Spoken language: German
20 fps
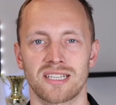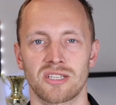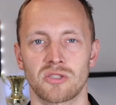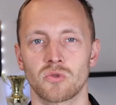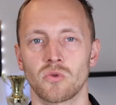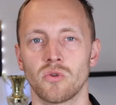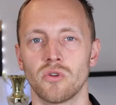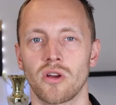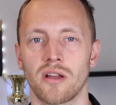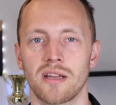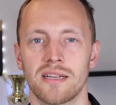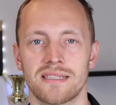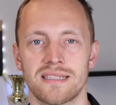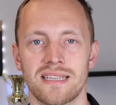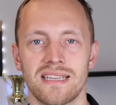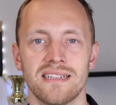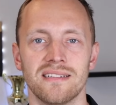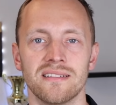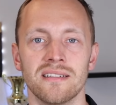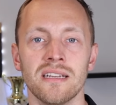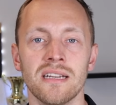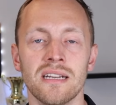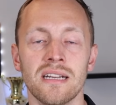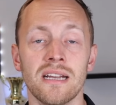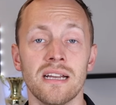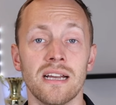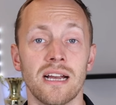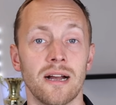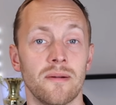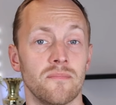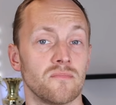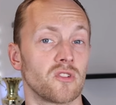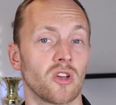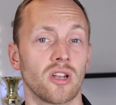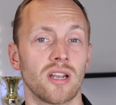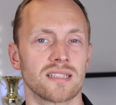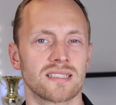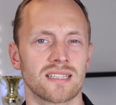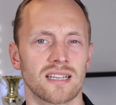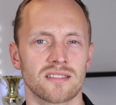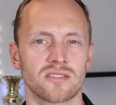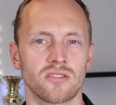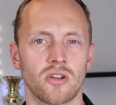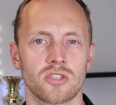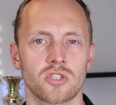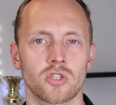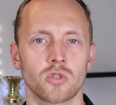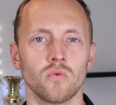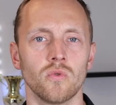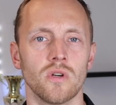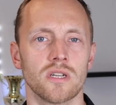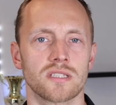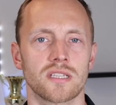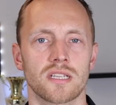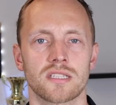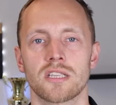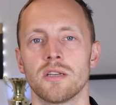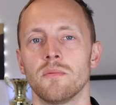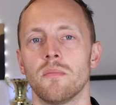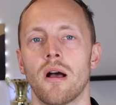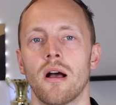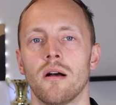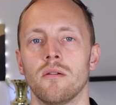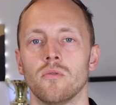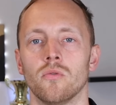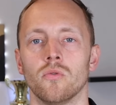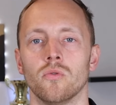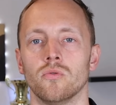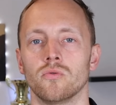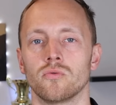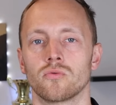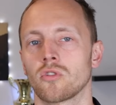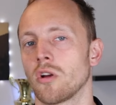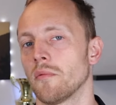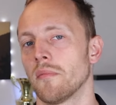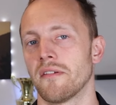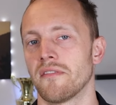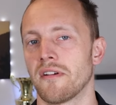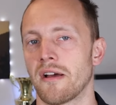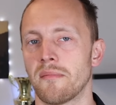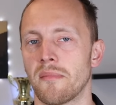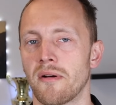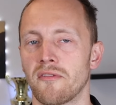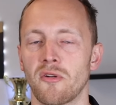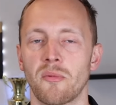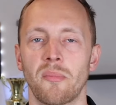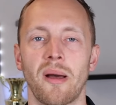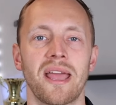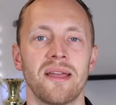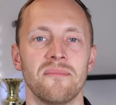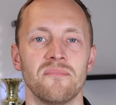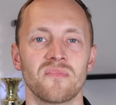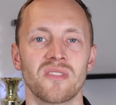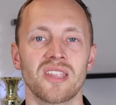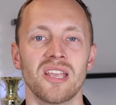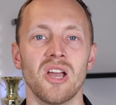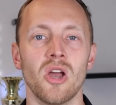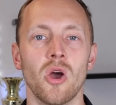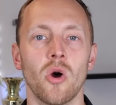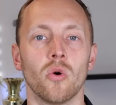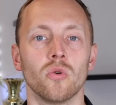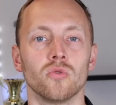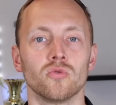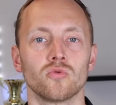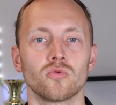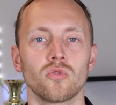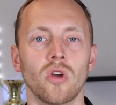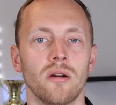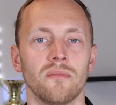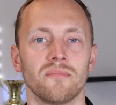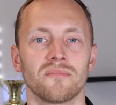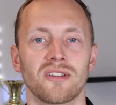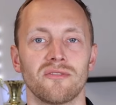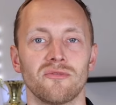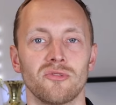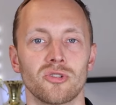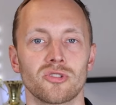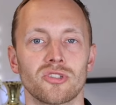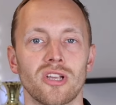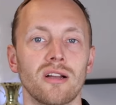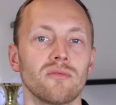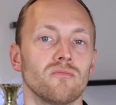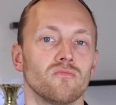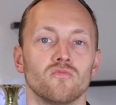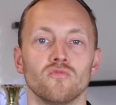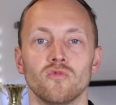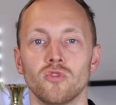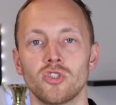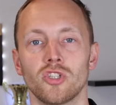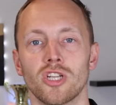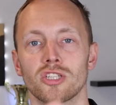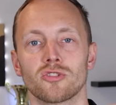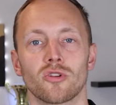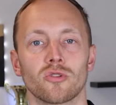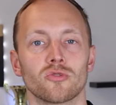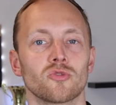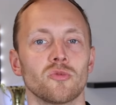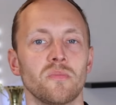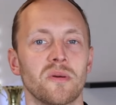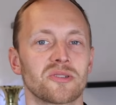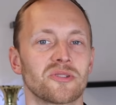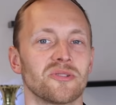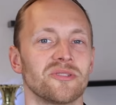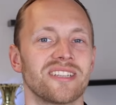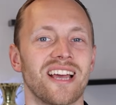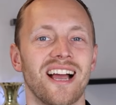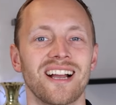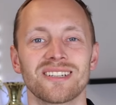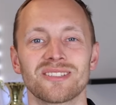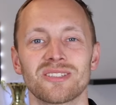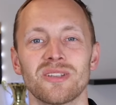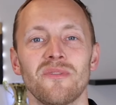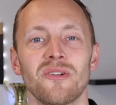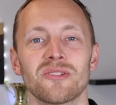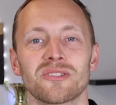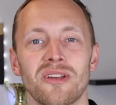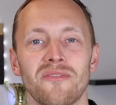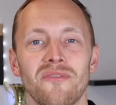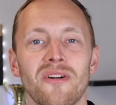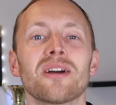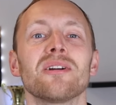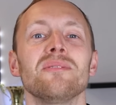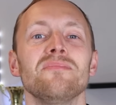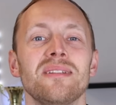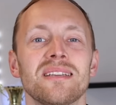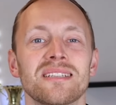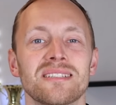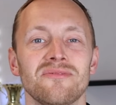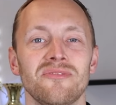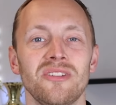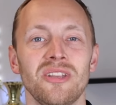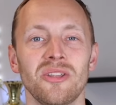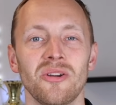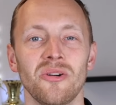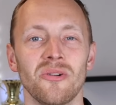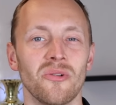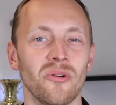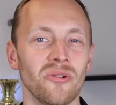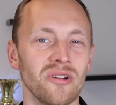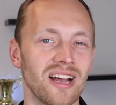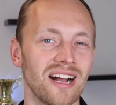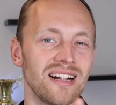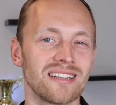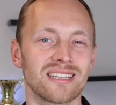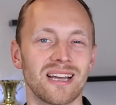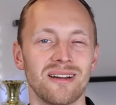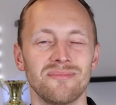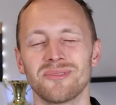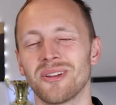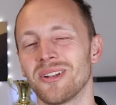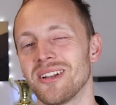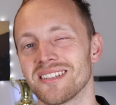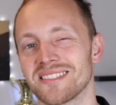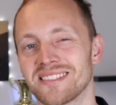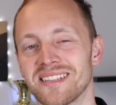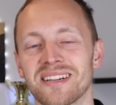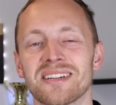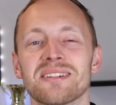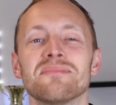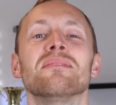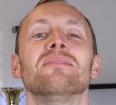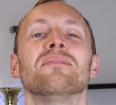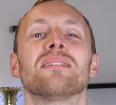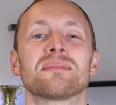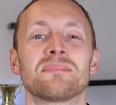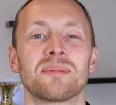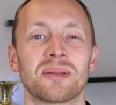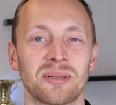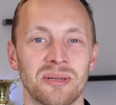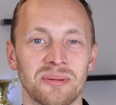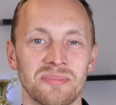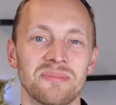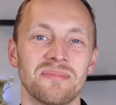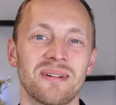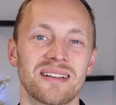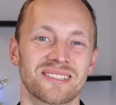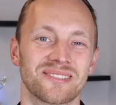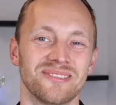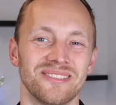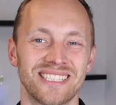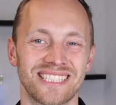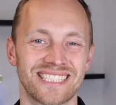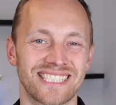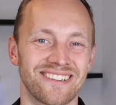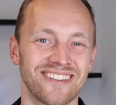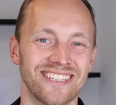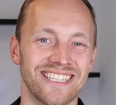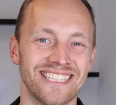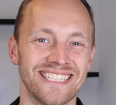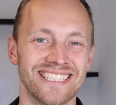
dazu noch erzählen. Ähm, Donnerstags 19 Uhr ist das immer und komm einfach einmal vorbei. Und ja, dann würde ich sagen, wünsche dir jetzt noch einen super schönen Tag. Sehen wir uns einfach im nächsten Video oder halt am Donnerstag im Investmentclub. Mach's gut. Ciao.